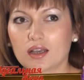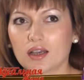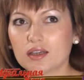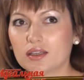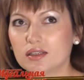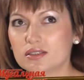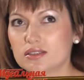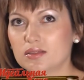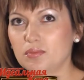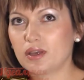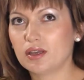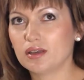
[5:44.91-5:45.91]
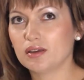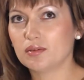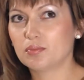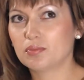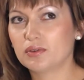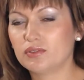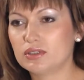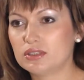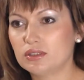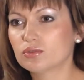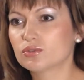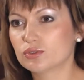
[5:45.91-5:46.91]
Как ей себя
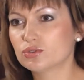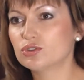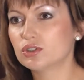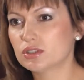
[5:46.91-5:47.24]
повести, ну, в случае,